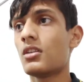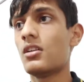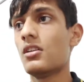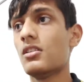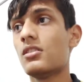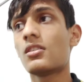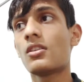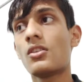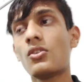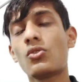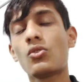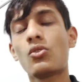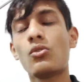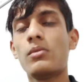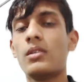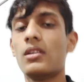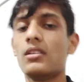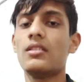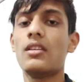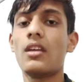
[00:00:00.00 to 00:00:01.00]
खींच के उनको
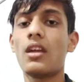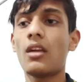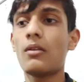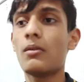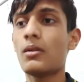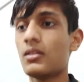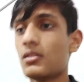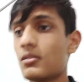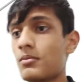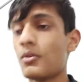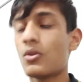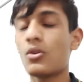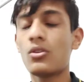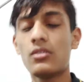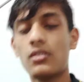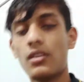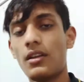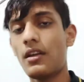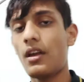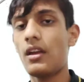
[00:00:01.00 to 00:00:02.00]
भेज देंगे बस इसमें कोई
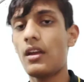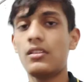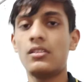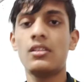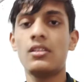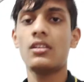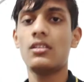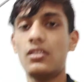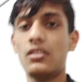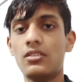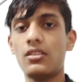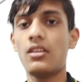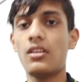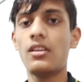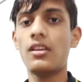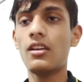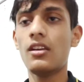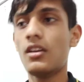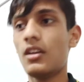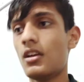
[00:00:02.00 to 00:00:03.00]
शिकायत नहीं आनी
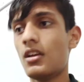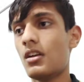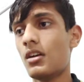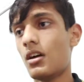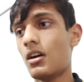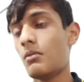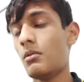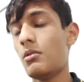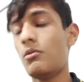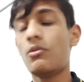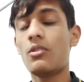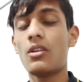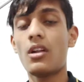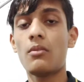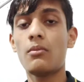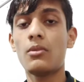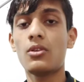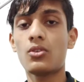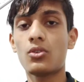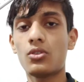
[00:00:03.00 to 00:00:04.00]
चाहिए अभी
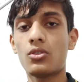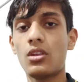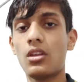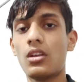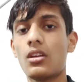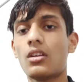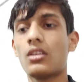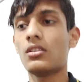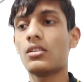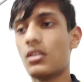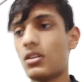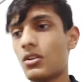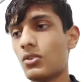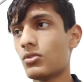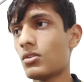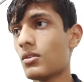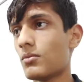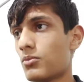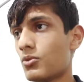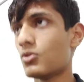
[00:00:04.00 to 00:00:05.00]
फ़िलहाल मैं इसको ठीक कर देता हूँ
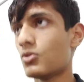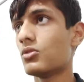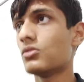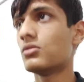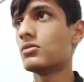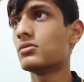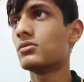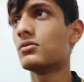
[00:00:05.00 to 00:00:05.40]
सबको